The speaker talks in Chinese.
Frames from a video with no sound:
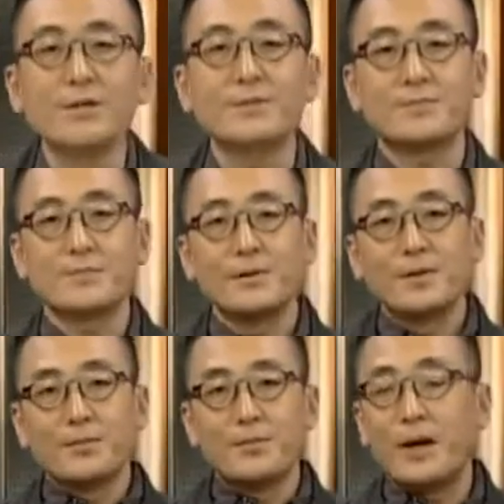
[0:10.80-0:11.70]
行，
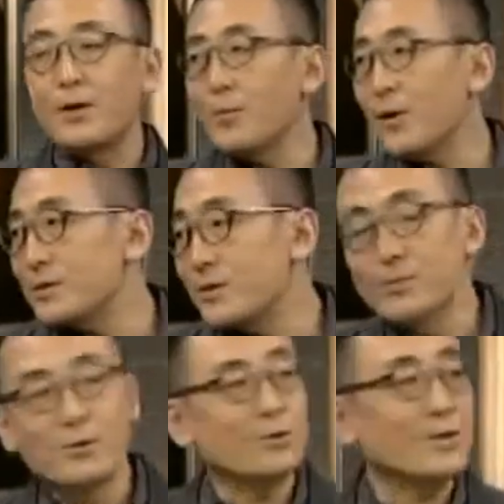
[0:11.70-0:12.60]
马后炮节
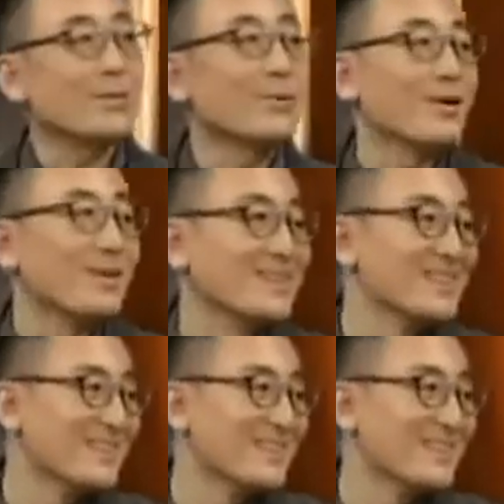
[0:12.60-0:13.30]
目又开播了，